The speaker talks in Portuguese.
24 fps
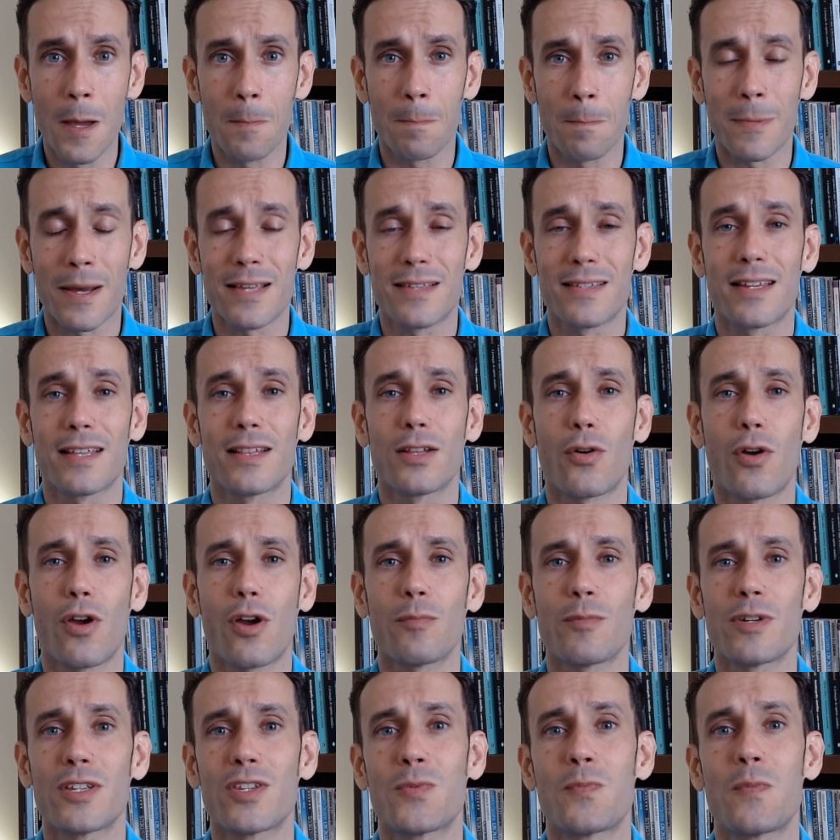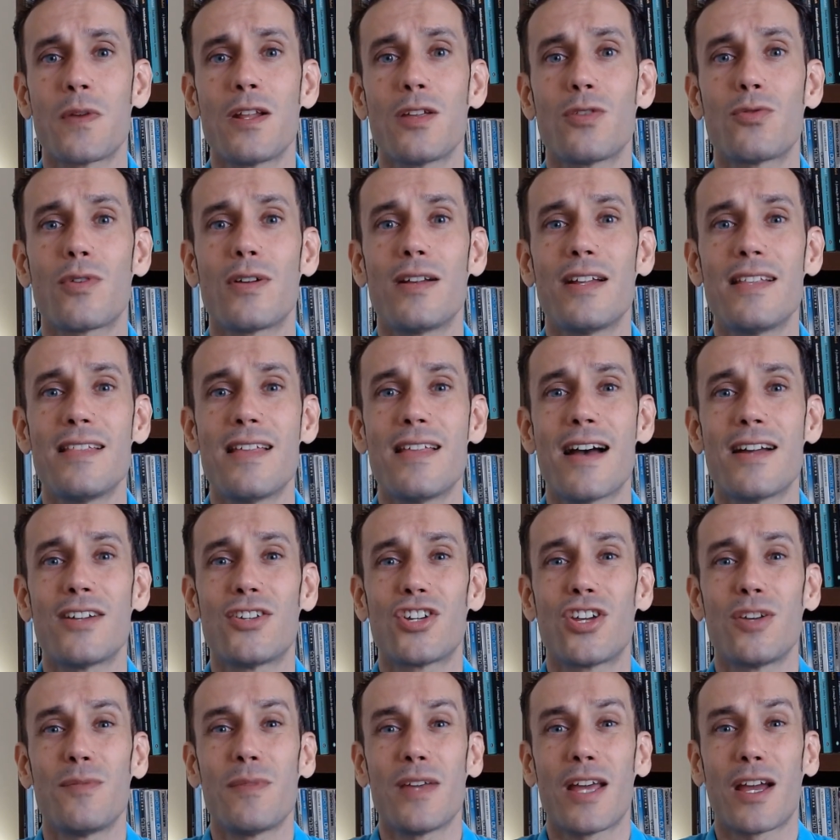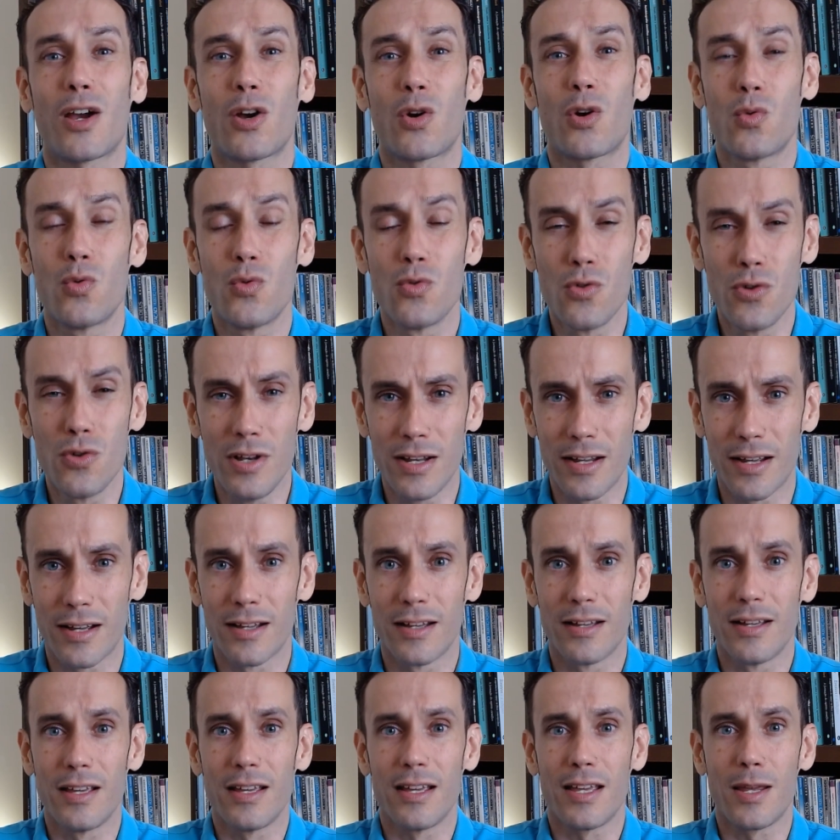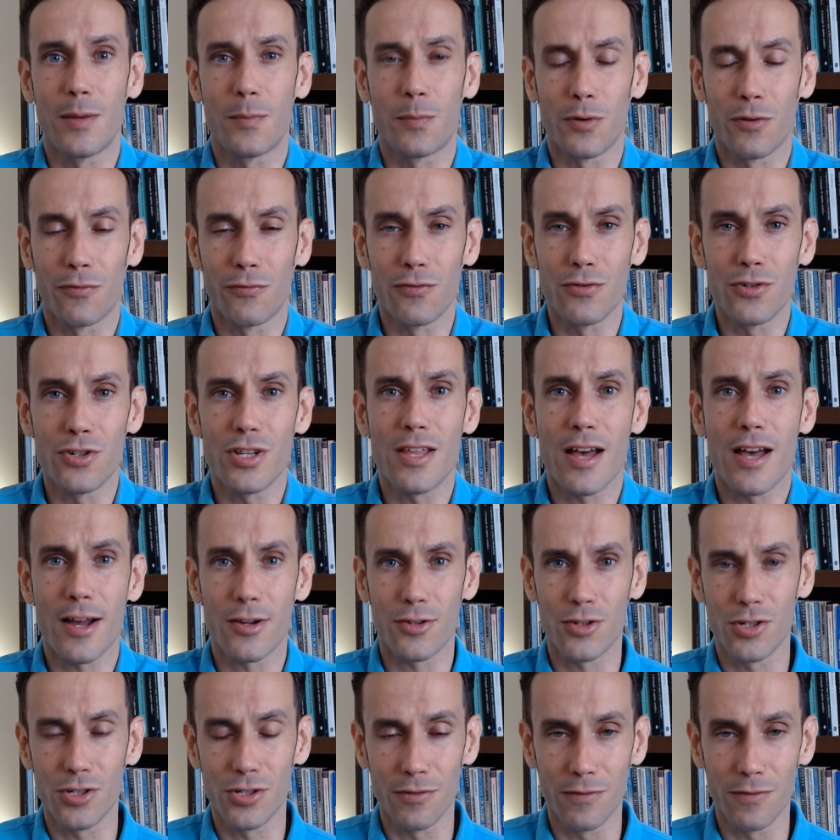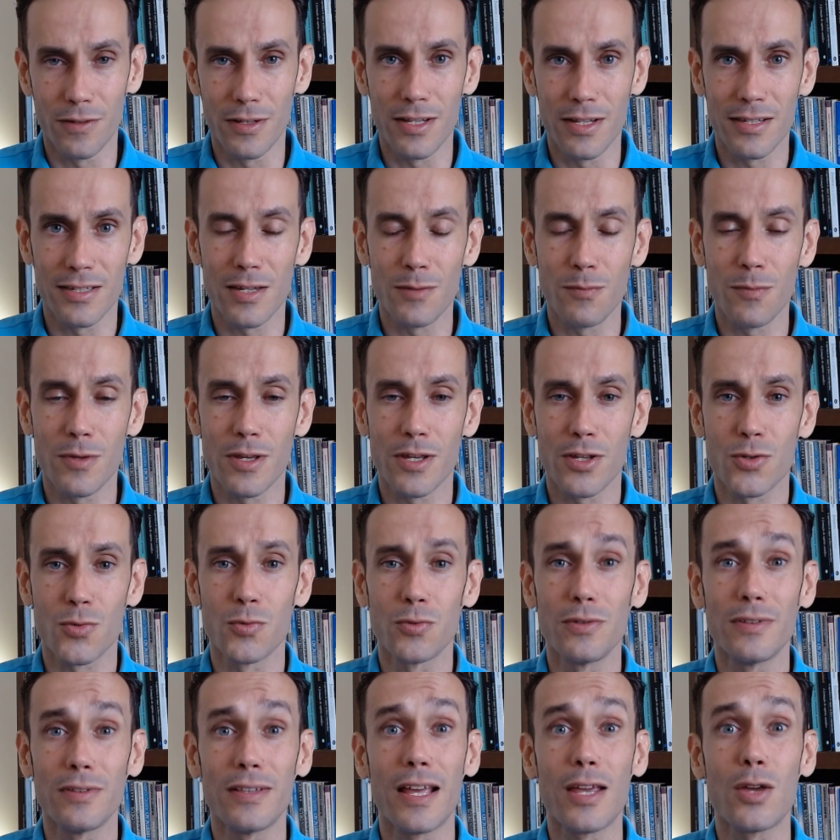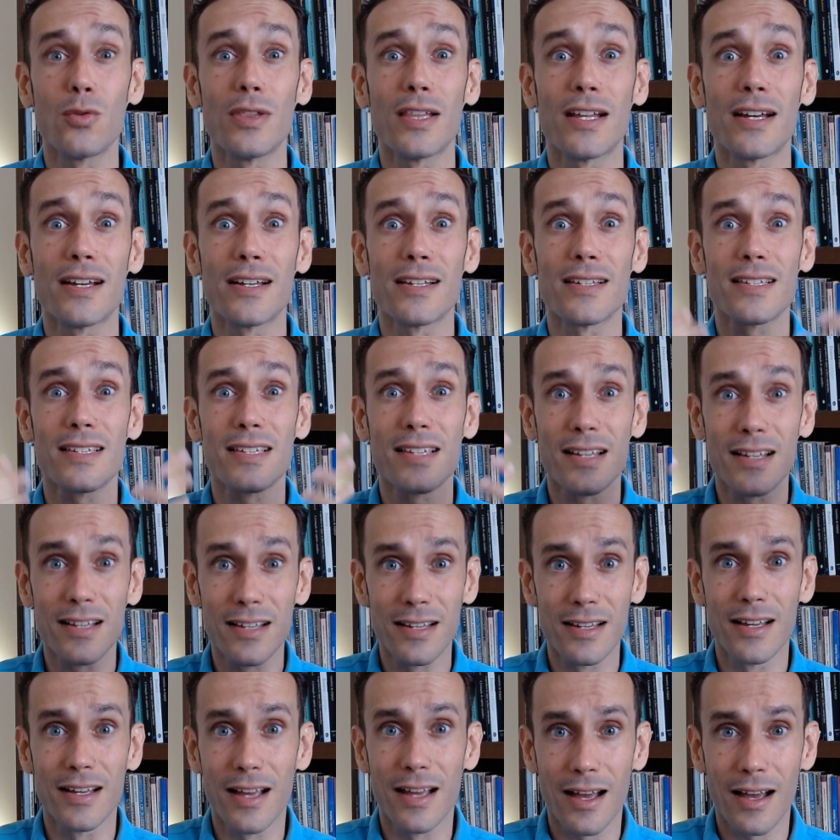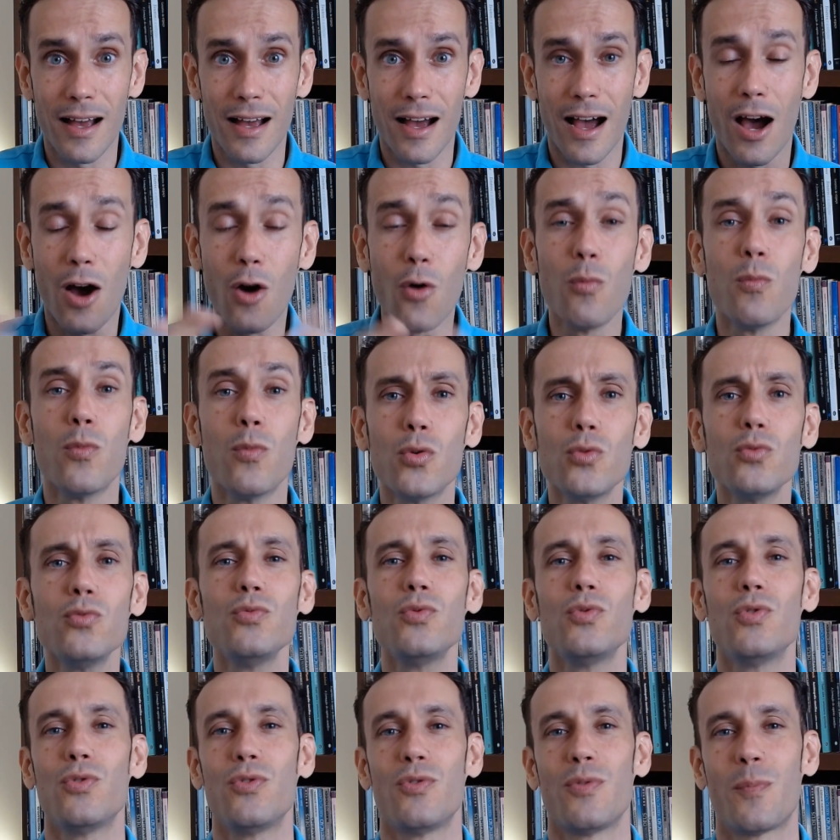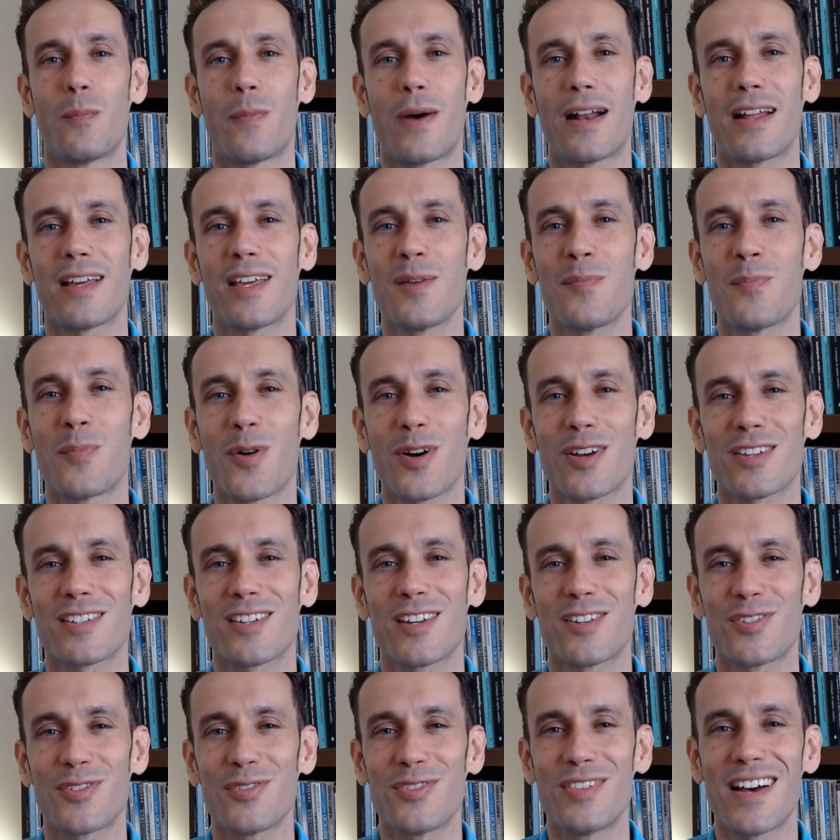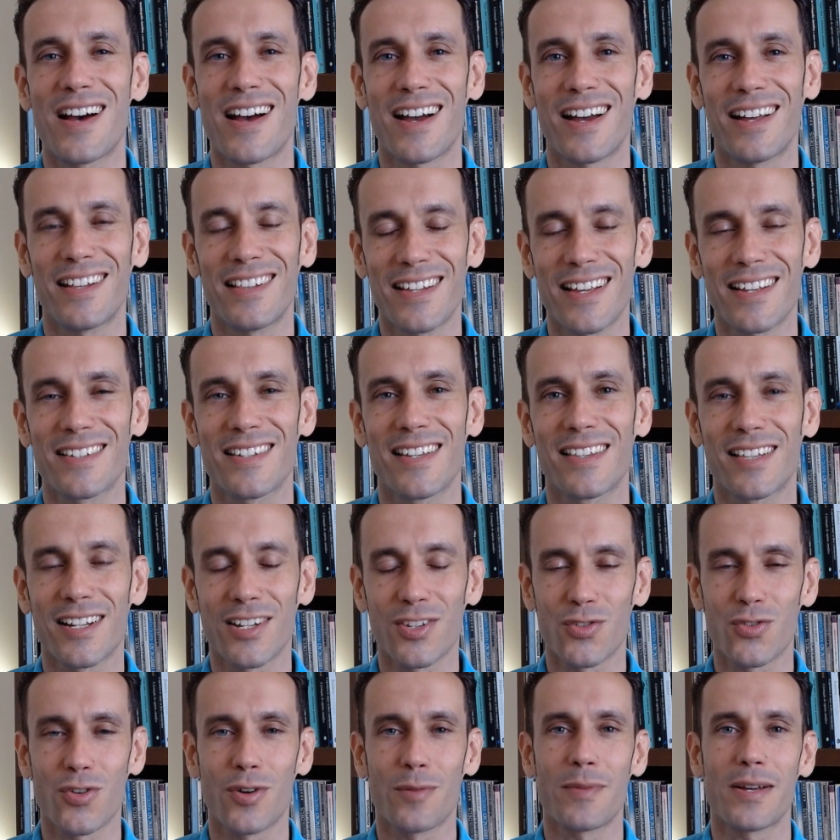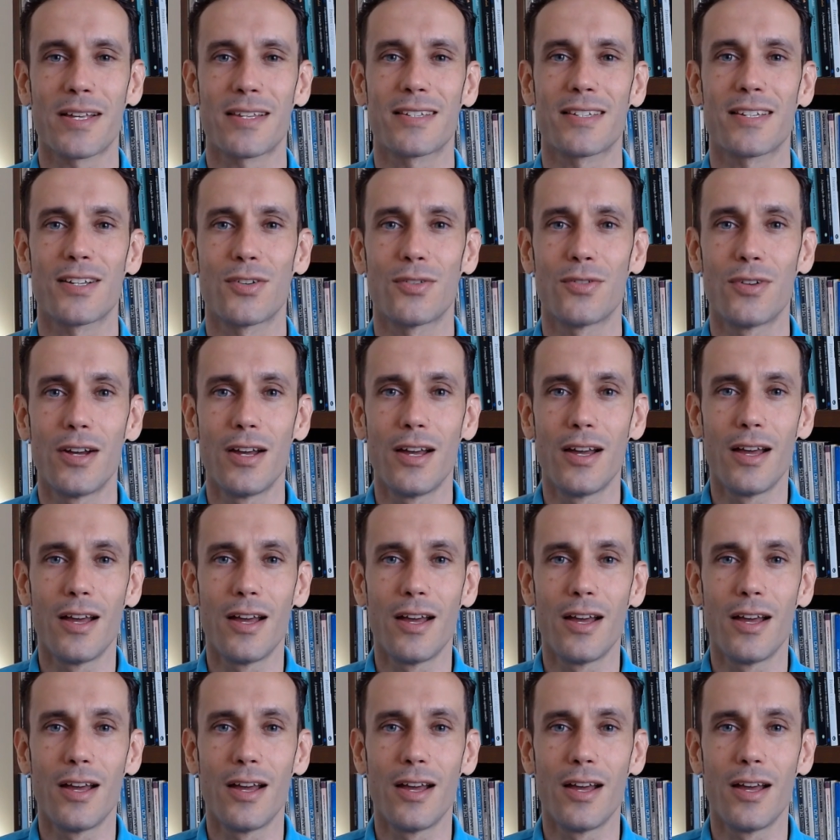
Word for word: mas que não é uma espiritualidade que mergulha em profundidade o indivíduo em si mesmo, nem o lança ao mundo para que possa ajudar nessa transformação.